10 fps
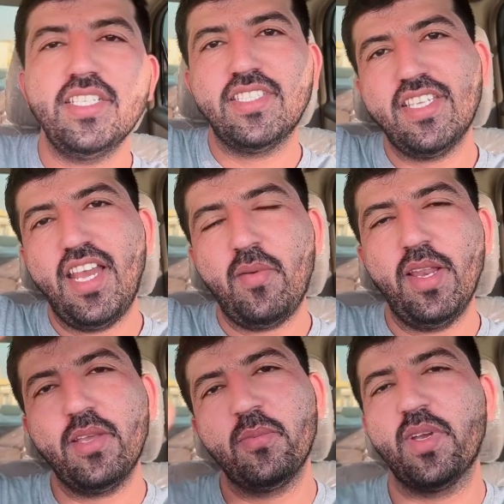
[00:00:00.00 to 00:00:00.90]
अस्सलाम
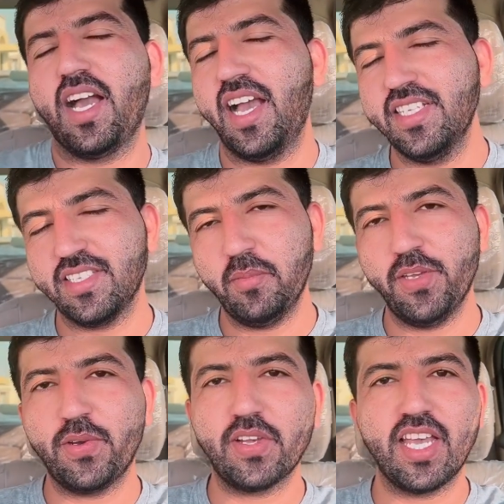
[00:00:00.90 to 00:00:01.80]
वालेकुम गाइस
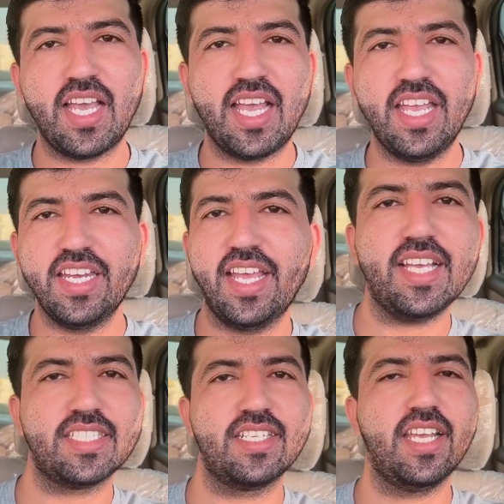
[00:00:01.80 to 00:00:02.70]
अभी हो गया है
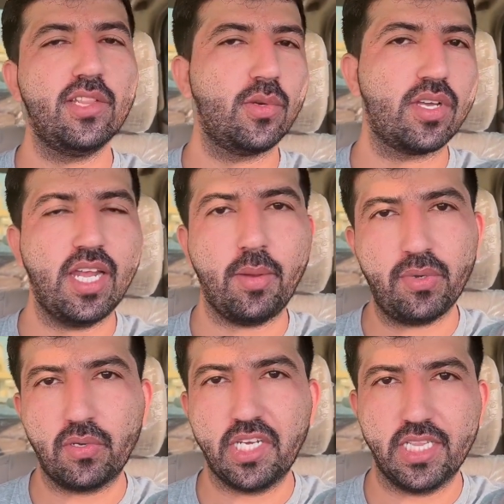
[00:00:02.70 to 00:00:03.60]
नेक्स्ट डे तो कल
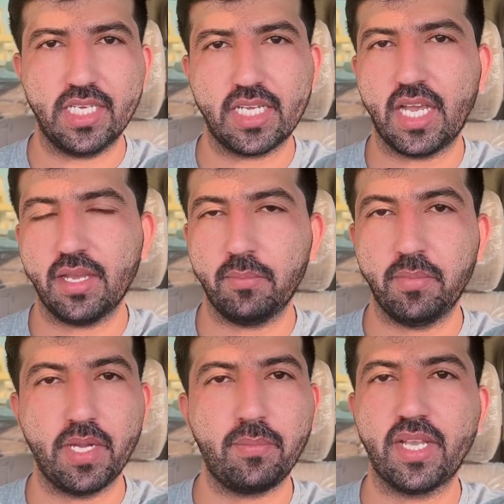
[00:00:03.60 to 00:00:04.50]
आप लोगों ने देखा
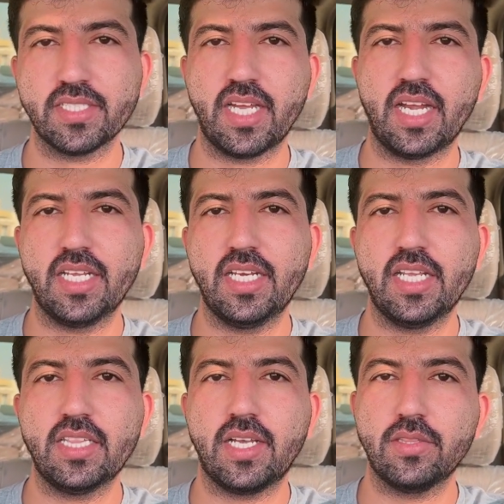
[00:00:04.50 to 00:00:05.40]
मेरे पास गाड़ी
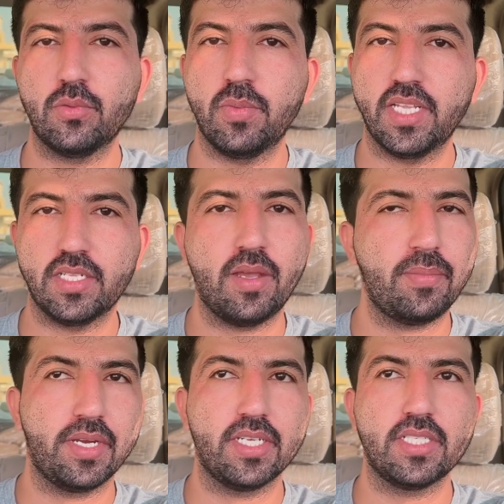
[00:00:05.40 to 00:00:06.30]
नहीं था तो मैं इतना
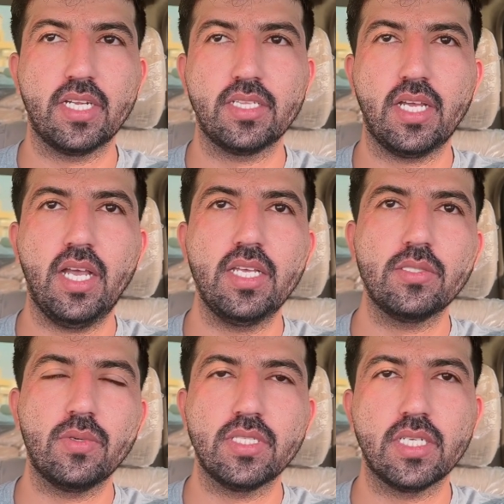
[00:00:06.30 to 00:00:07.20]
परेशान था
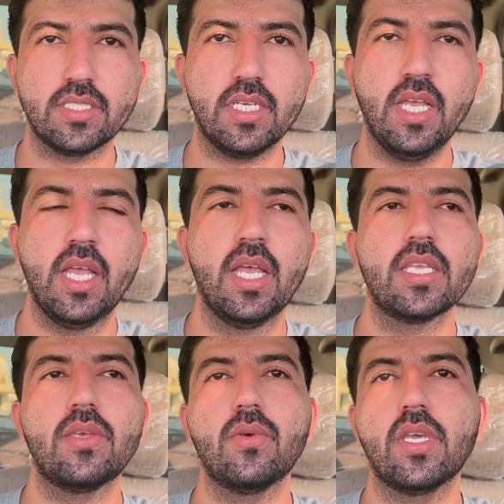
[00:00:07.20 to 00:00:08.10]
इस वजह से
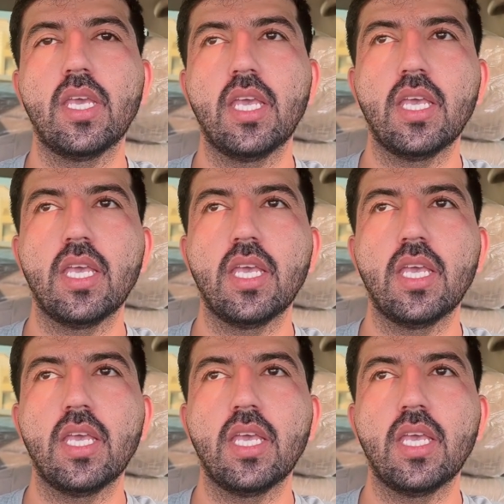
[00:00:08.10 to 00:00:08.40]
क्योंकि